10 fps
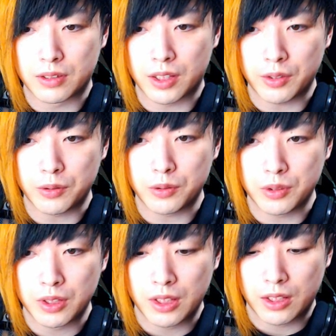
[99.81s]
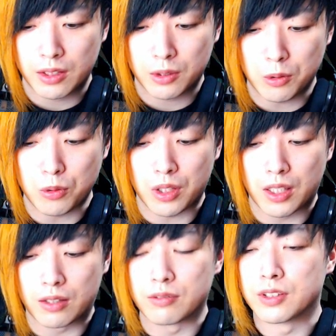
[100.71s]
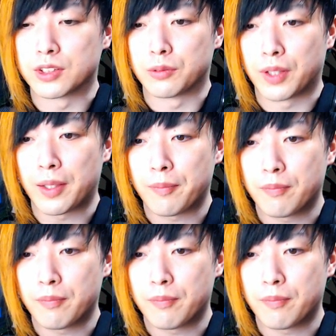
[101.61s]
ていう効果があるんですよね。